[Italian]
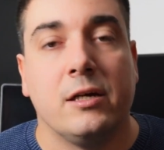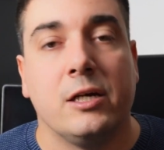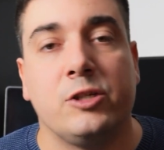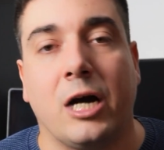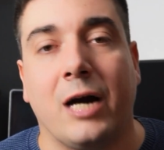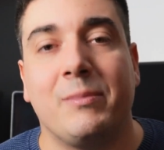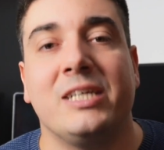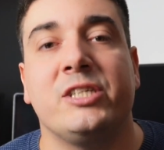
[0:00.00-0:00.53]

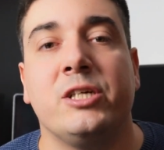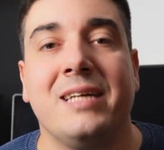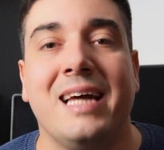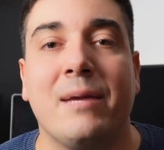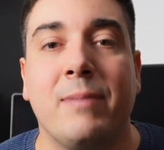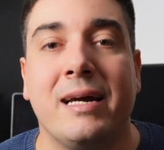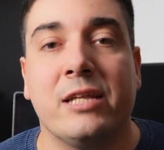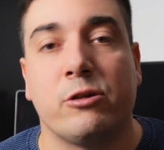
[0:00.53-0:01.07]
Ciao amici
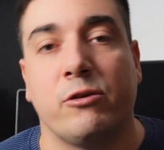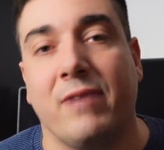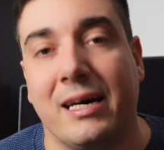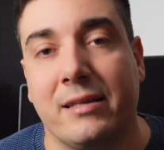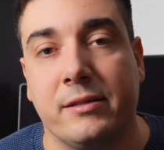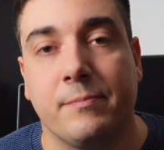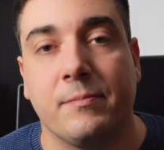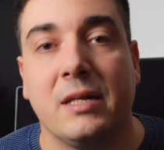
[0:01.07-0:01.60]
e ben
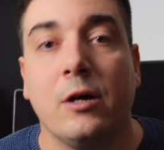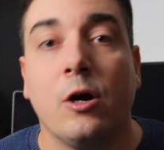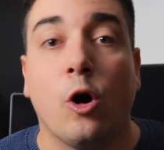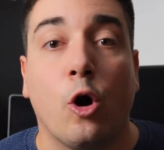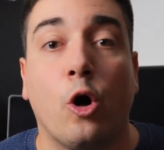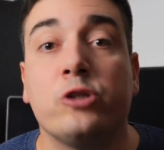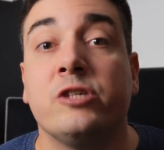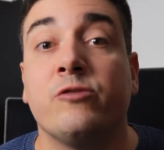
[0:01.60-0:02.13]
ritrovati.
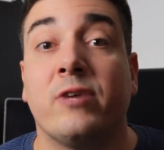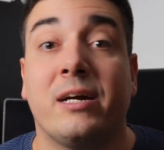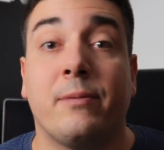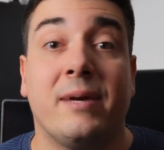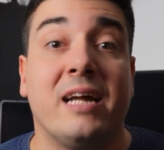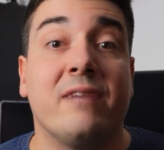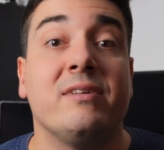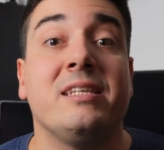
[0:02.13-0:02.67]
Oggi vorrei
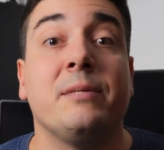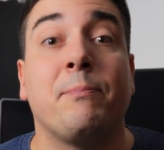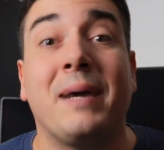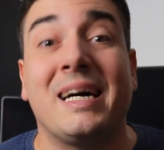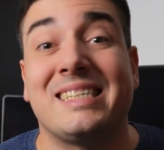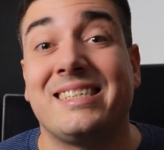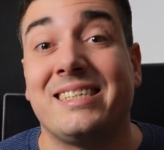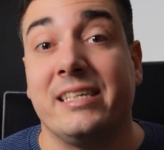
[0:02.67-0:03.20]
parlarvi di
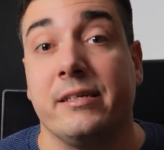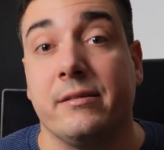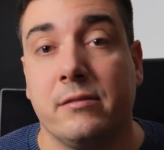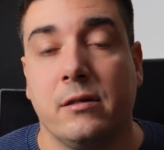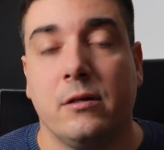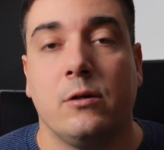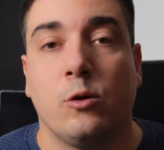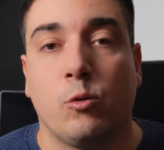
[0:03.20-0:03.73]
Passkey,
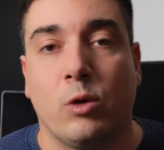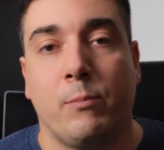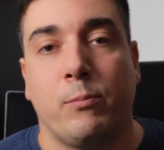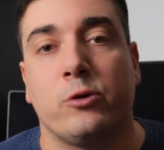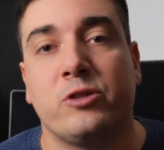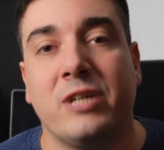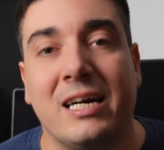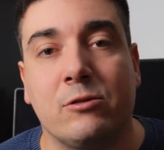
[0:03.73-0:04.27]
quel
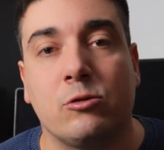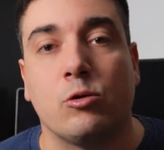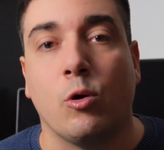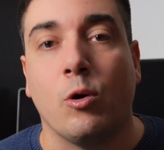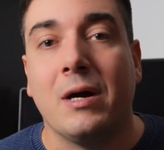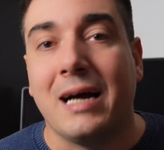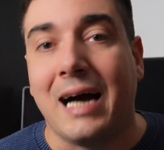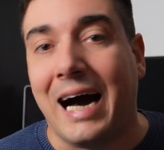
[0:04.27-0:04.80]
progetto
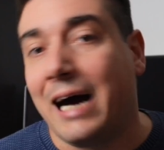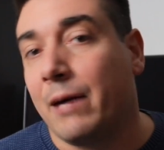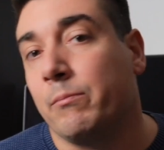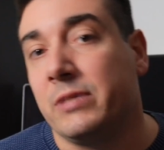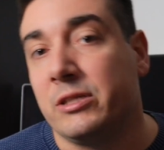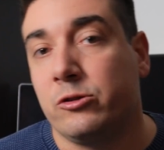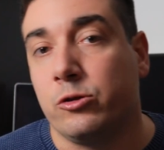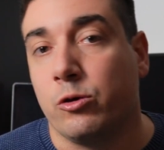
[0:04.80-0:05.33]

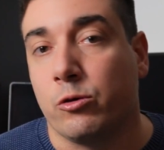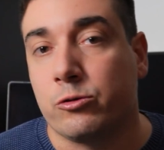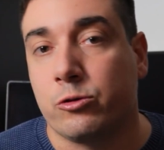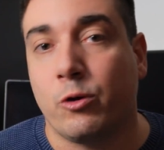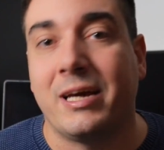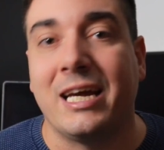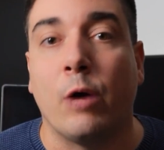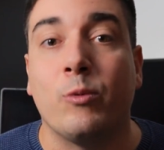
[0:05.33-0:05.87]

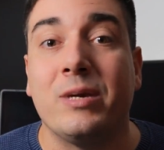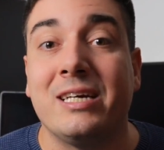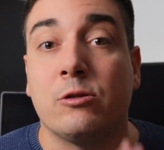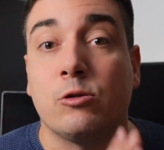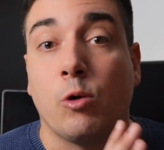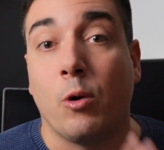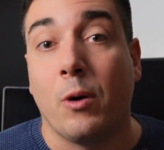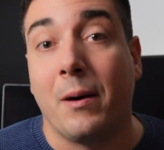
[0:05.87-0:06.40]
ambizioso che ha
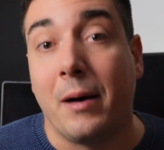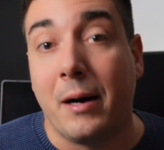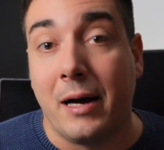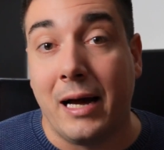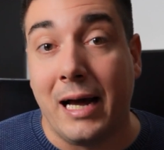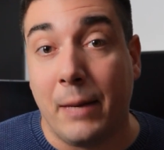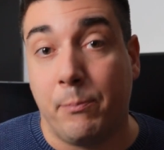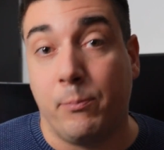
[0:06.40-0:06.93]
unito
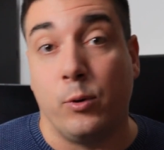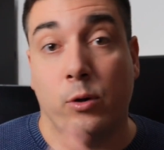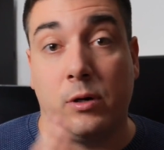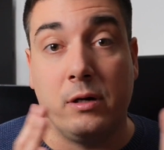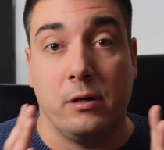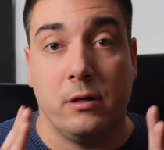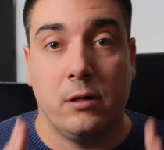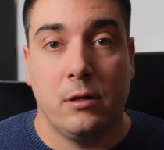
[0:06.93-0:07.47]

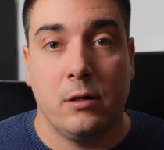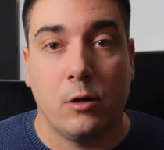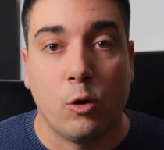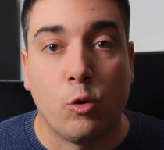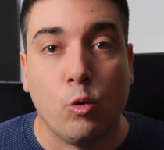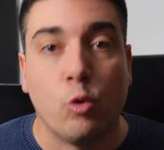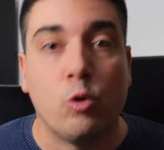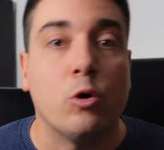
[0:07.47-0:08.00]
Apple,
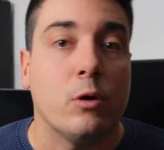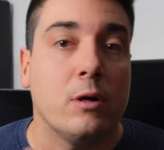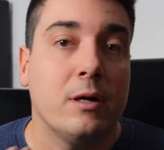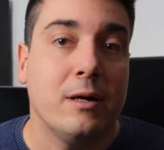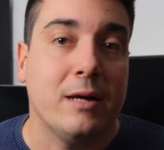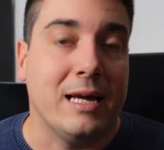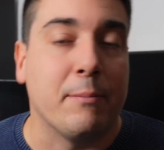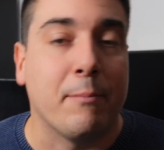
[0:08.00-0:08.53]
Google
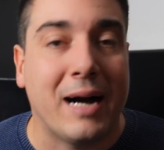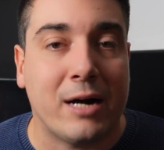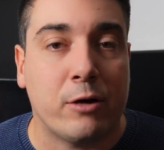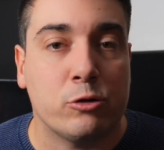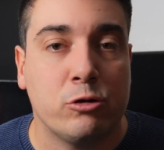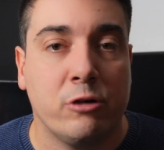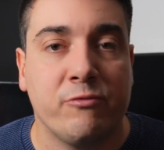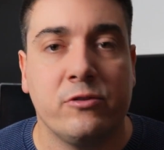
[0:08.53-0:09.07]
e
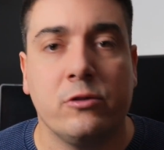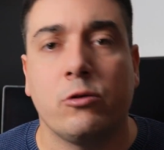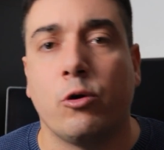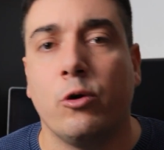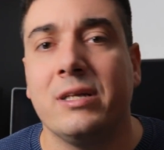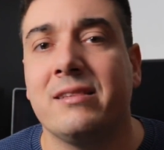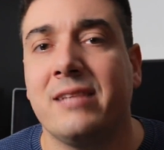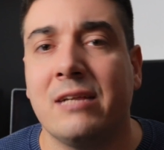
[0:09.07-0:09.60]
Microsoft con
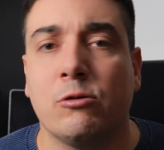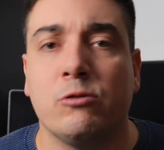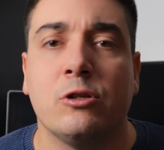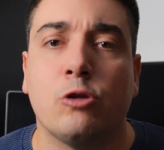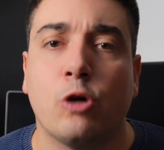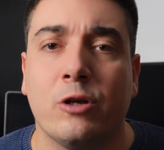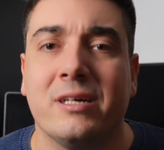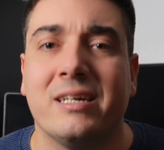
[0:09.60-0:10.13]
l'intento di
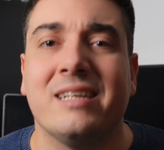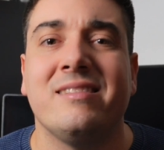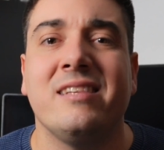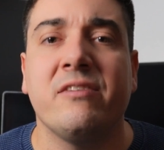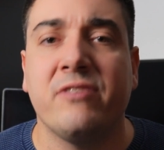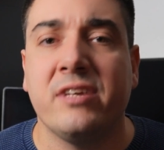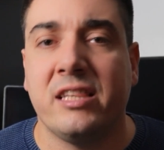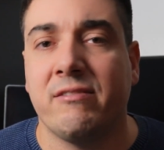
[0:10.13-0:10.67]
togliere
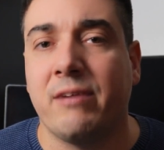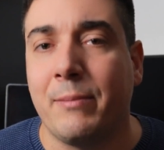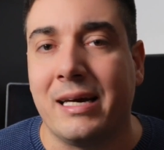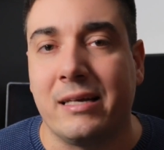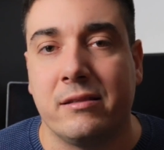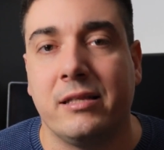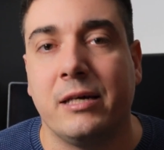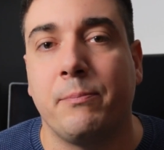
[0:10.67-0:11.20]

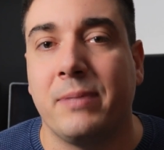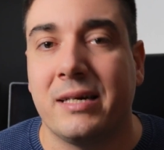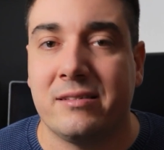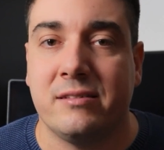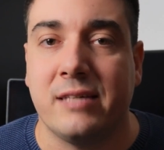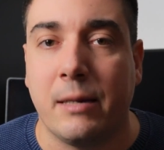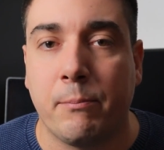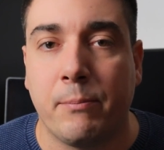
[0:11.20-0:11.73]
definitivamente e per
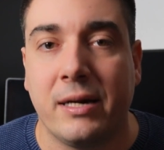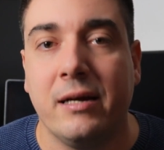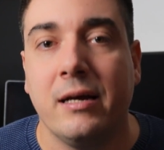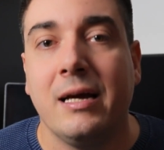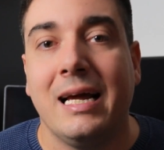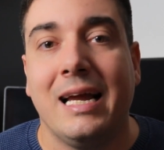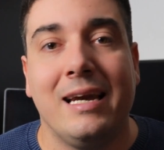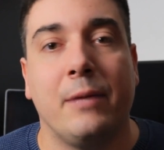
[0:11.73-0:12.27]
sempre
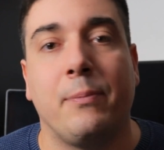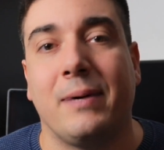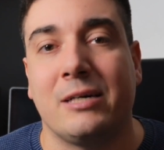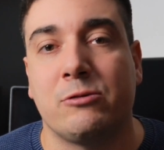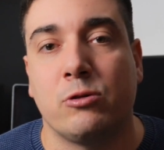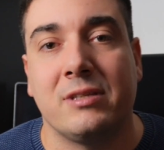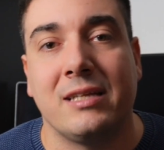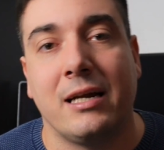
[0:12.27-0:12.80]
le
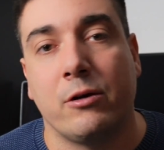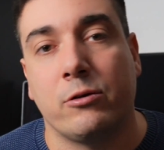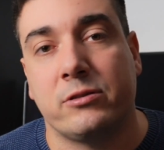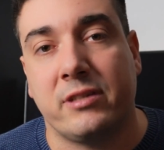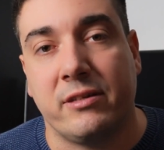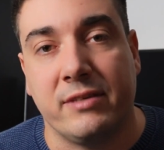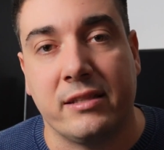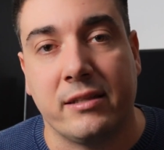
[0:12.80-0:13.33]
password dalla
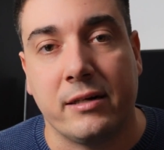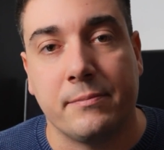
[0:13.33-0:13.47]
nostra vita.